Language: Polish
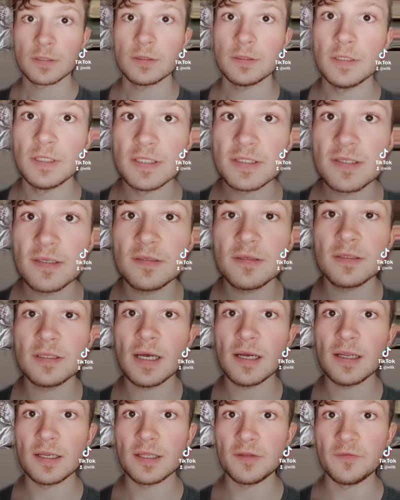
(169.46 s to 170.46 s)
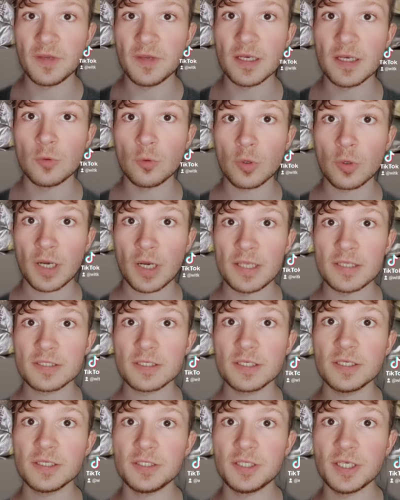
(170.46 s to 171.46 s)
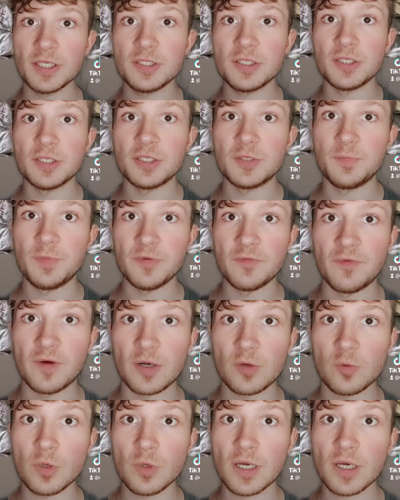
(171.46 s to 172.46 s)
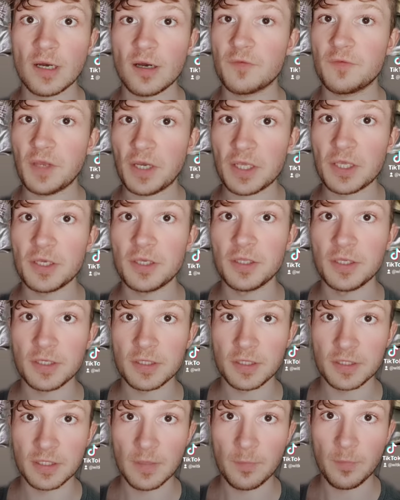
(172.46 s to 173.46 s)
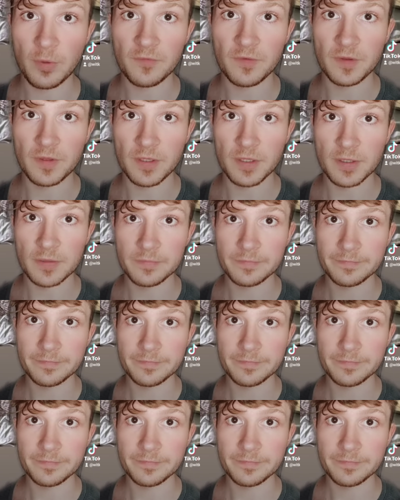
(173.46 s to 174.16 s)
Niestety dalej wiele ukraińskich dzieci śpi w warunkach, w jakich nigdy nie powinny.